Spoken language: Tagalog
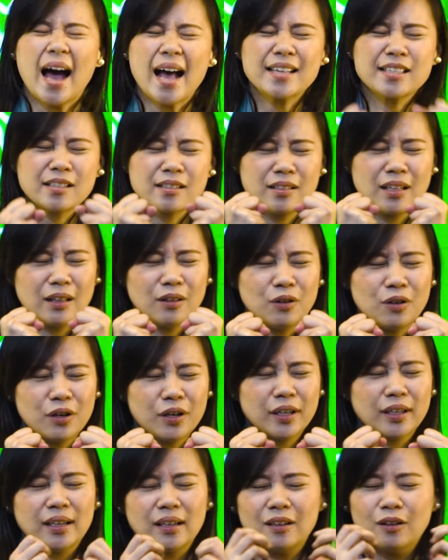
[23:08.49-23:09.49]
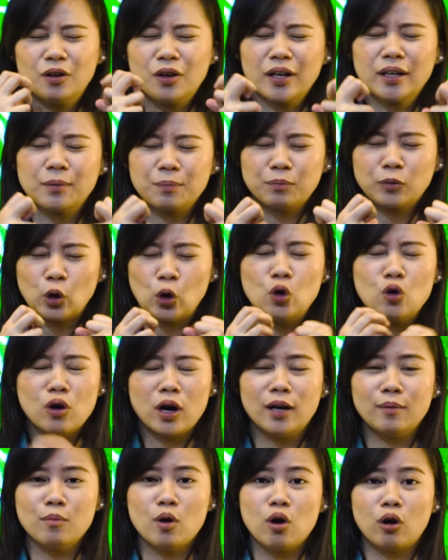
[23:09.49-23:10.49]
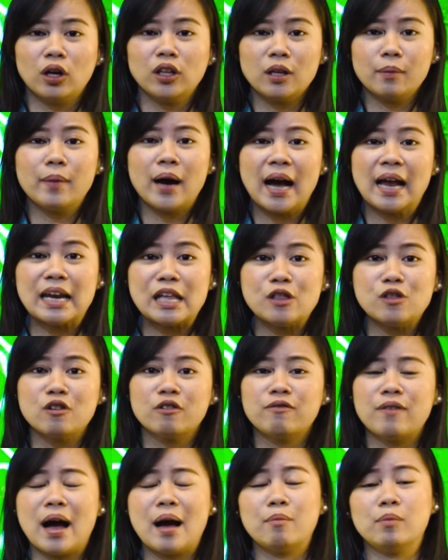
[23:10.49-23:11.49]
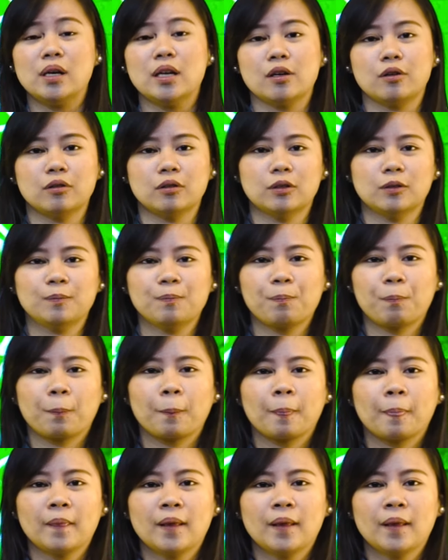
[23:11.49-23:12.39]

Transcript: Ask the Lord, Lord, tulungan mo ko na mahalin yung family ko.